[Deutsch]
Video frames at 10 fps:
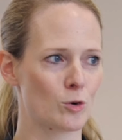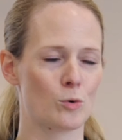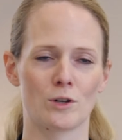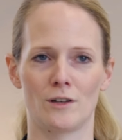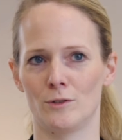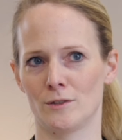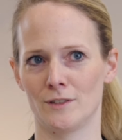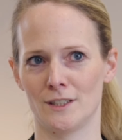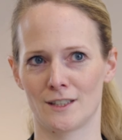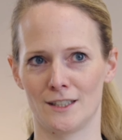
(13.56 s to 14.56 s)
Corona wollten wir
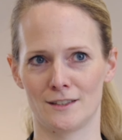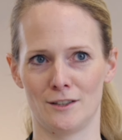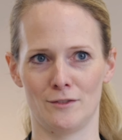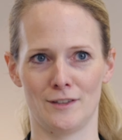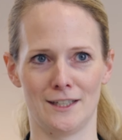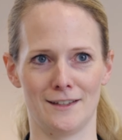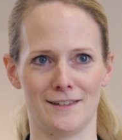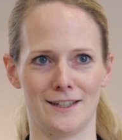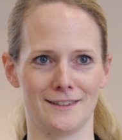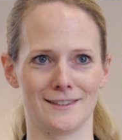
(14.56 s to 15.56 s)
das Ganze auf ein
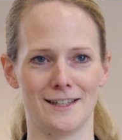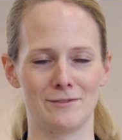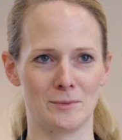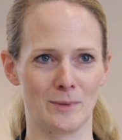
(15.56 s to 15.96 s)
anderes Level